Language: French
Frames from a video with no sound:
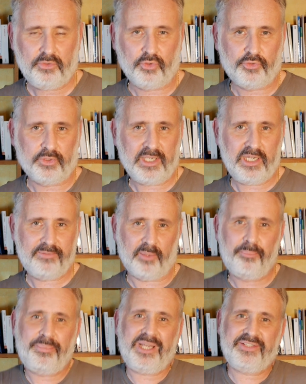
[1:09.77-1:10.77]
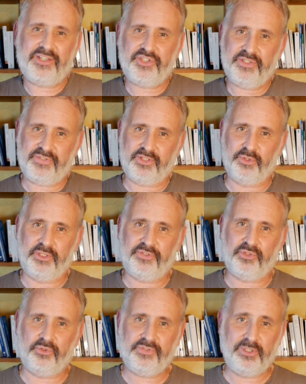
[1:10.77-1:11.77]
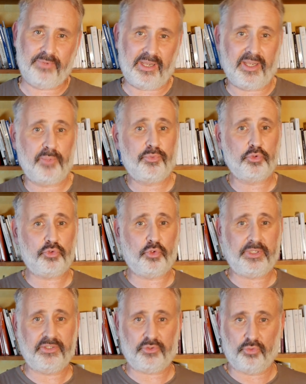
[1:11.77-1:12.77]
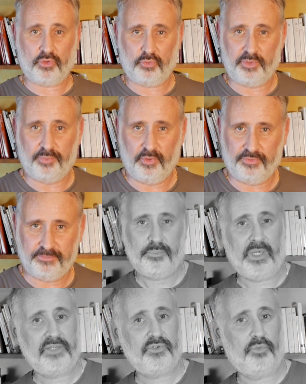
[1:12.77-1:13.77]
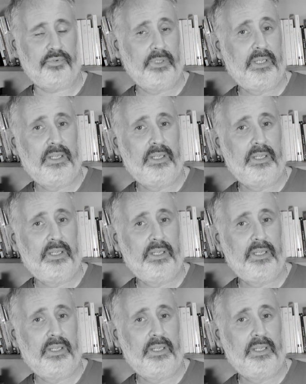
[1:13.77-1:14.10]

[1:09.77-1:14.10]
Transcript: Dans ce cas, il va partager ses connaissances, il va répondre aux questions qu'on lui pose. Par exemple,